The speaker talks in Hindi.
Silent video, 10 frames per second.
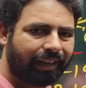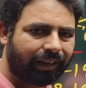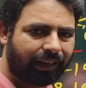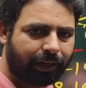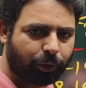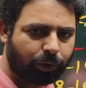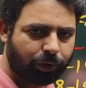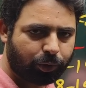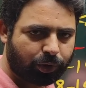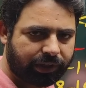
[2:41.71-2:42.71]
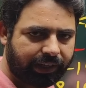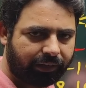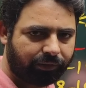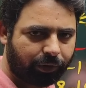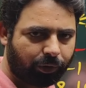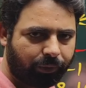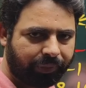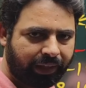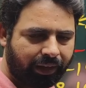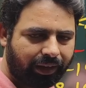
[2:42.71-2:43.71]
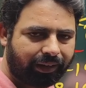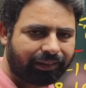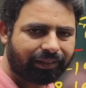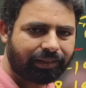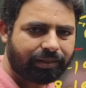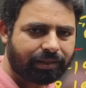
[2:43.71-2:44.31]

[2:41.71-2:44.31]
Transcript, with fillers: एक आठ उन्नीस सौ छियानवे हो इकतीस